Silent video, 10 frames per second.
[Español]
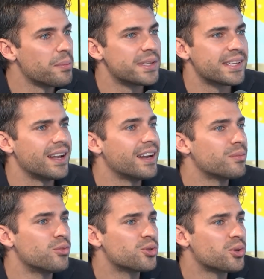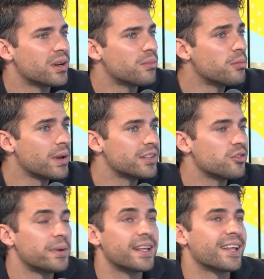Empecé a leer mucho el boom
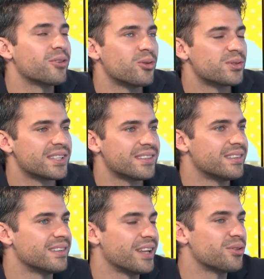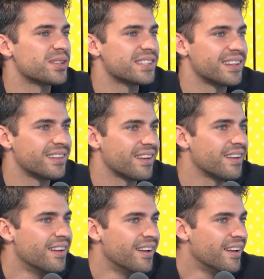latinoamericano de los años
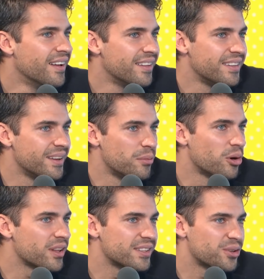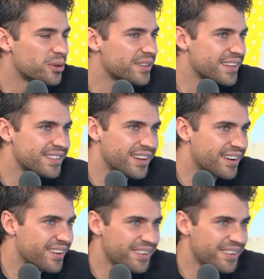60 de Borges, Cortázar,